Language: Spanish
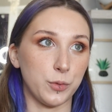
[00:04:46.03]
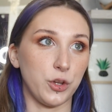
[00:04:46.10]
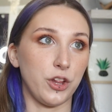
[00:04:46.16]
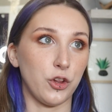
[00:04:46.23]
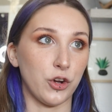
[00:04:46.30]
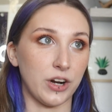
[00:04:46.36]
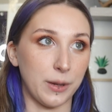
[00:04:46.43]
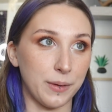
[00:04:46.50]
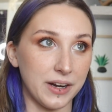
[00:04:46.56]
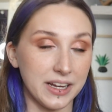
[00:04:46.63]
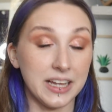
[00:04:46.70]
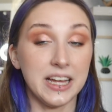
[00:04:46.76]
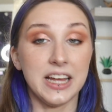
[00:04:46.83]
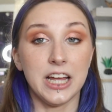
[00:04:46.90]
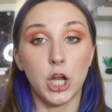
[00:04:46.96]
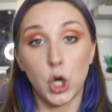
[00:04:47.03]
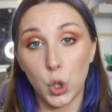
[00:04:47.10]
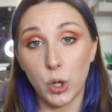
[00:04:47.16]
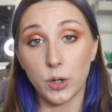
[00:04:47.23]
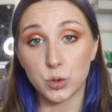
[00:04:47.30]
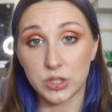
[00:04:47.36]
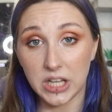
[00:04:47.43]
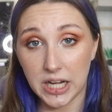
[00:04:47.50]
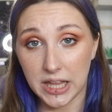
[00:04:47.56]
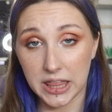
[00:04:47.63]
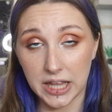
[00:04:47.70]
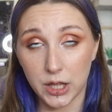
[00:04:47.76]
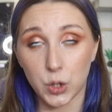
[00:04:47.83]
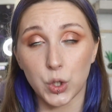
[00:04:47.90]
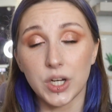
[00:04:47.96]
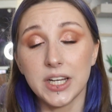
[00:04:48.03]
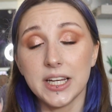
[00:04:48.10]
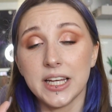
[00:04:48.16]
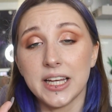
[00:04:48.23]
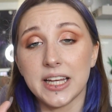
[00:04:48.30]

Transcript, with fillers: he podido grabar. Lo he utilizado